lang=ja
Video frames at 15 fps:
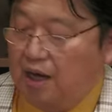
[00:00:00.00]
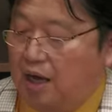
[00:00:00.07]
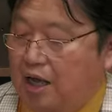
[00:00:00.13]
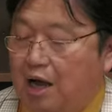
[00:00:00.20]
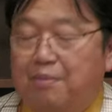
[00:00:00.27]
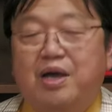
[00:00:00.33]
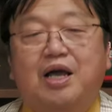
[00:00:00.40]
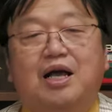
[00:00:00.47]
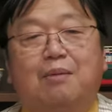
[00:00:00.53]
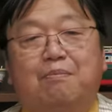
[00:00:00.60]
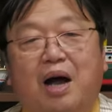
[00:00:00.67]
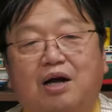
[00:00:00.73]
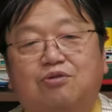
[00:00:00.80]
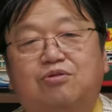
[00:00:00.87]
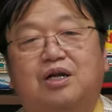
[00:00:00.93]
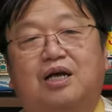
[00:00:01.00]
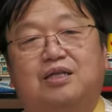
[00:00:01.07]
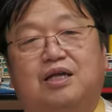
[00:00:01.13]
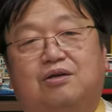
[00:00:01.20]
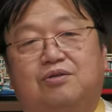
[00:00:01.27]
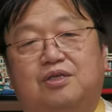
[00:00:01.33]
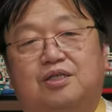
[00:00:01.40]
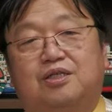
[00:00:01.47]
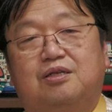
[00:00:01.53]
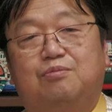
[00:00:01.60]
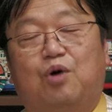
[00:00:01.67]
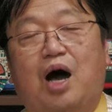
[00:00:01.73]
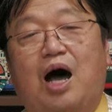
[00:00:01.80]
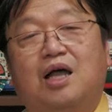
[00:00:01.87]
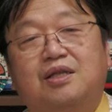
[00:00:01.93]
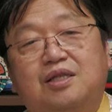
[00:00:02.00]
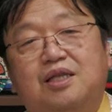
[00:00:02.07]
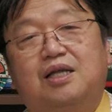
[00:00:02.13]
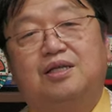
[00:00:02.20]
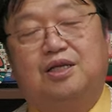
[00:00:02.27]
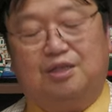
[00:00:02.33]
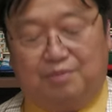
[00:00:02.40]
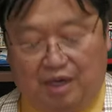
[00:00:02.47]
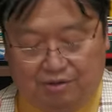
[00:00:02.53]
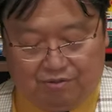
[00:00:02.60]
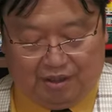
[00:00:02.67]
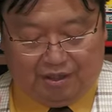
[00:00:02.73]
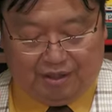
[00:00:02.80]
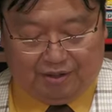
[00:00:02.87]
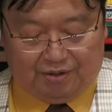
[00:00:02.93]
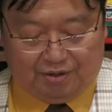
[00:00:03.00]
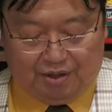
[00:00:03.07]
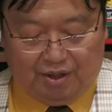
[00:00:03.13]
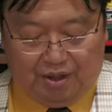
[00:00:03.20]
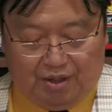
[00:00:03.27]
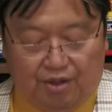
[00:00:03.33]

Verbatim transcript: 画面が真っ暗になるんですね。もう暗転です。真っ暗になるんです。